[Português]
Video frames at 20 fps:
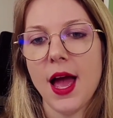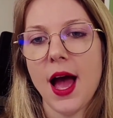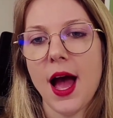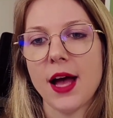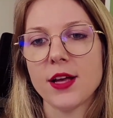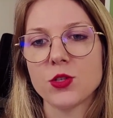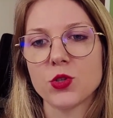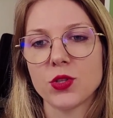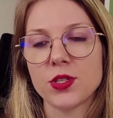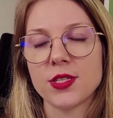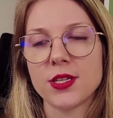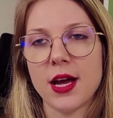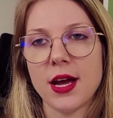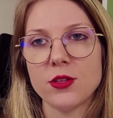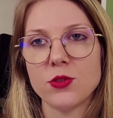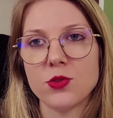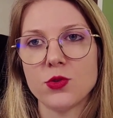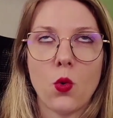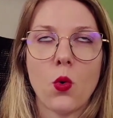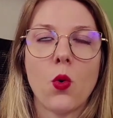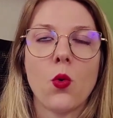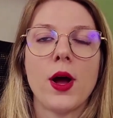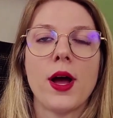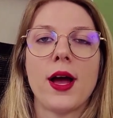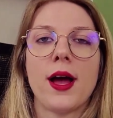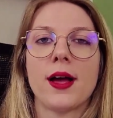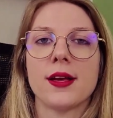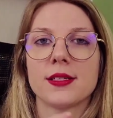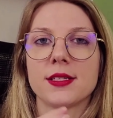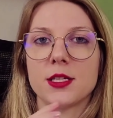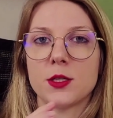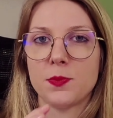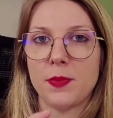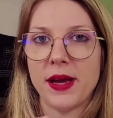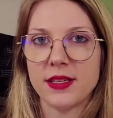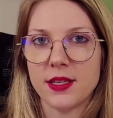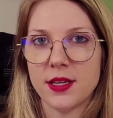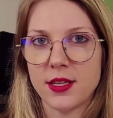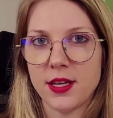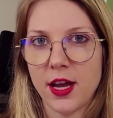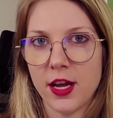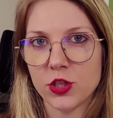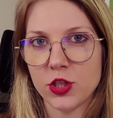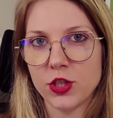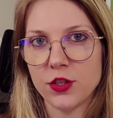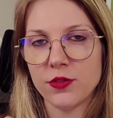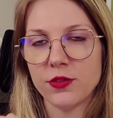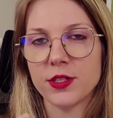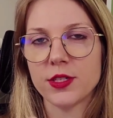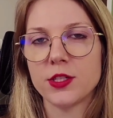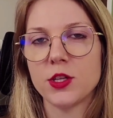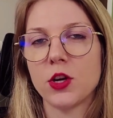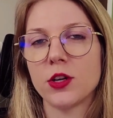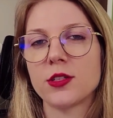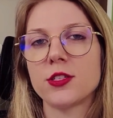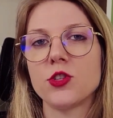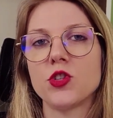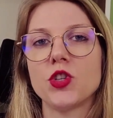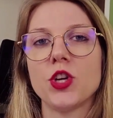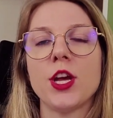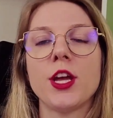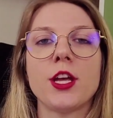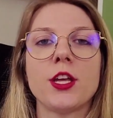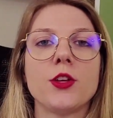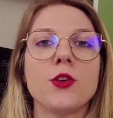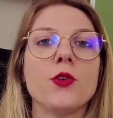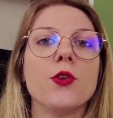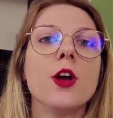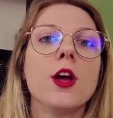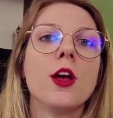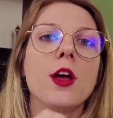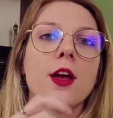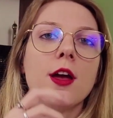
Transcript: associados com as espécies reativas de oxigênio,